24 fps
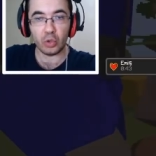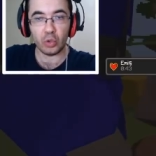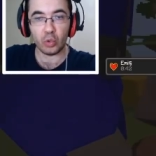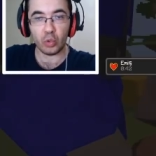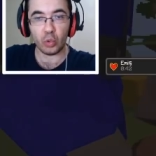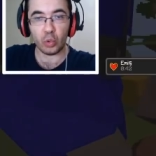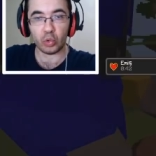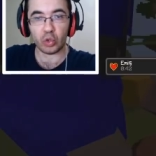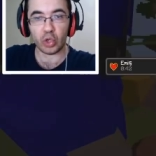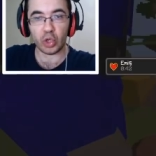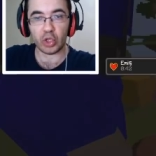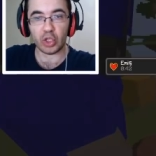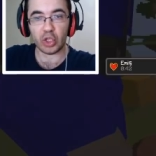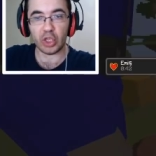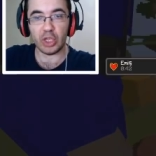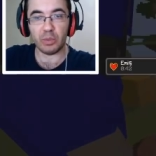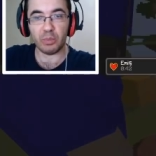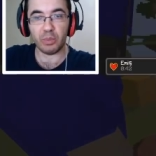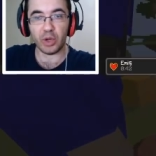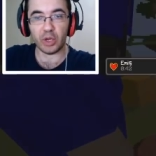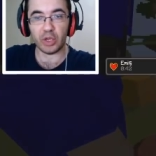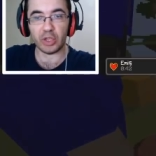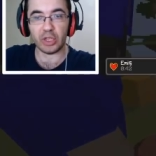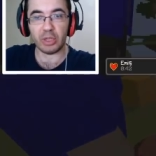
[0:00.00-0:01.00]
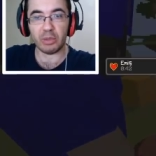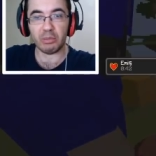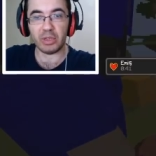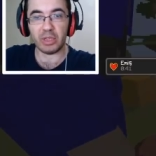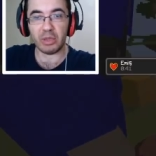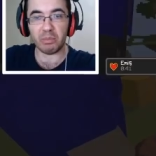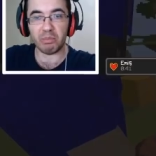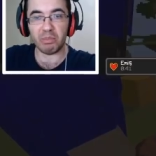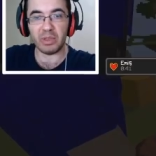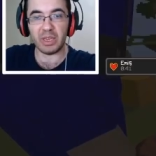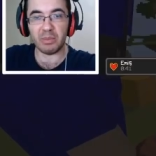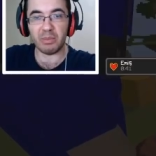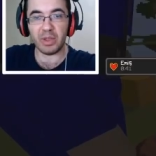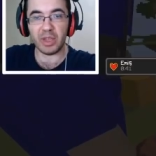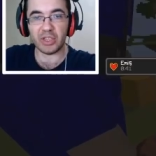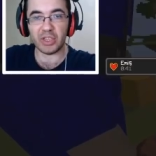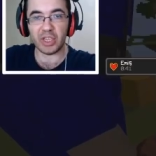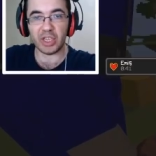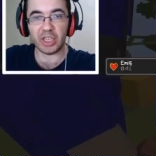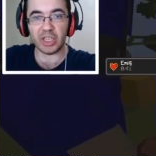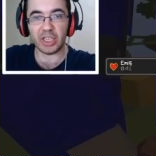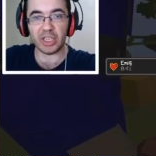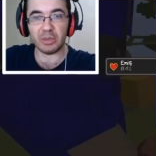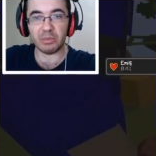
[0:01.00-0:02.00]
Yoksa Tea Party miydi? Bir
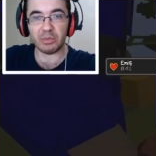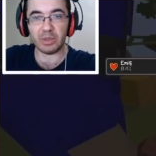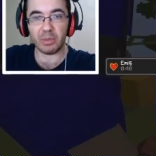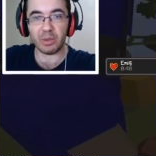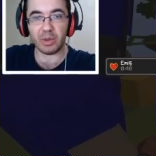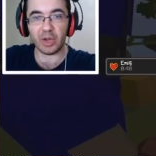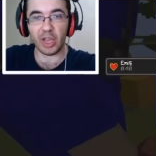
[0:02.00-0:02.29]
base'e girdiğim zaman